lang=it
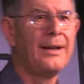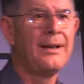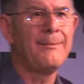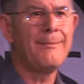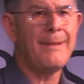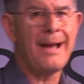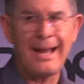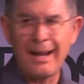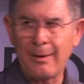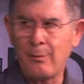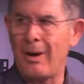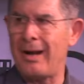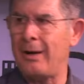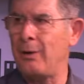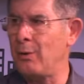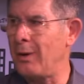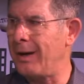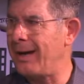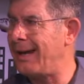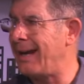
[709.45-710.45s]
ma
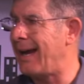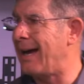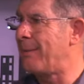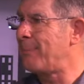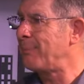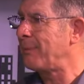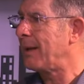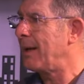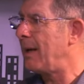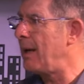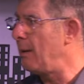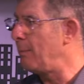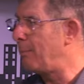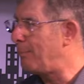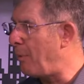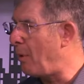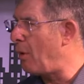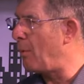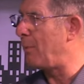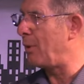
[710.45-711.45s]
quello era il
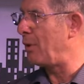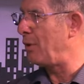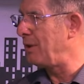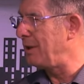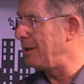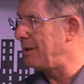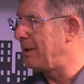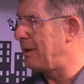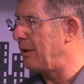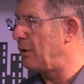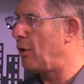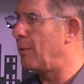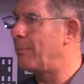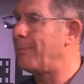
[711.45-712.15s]
popolo di Dio,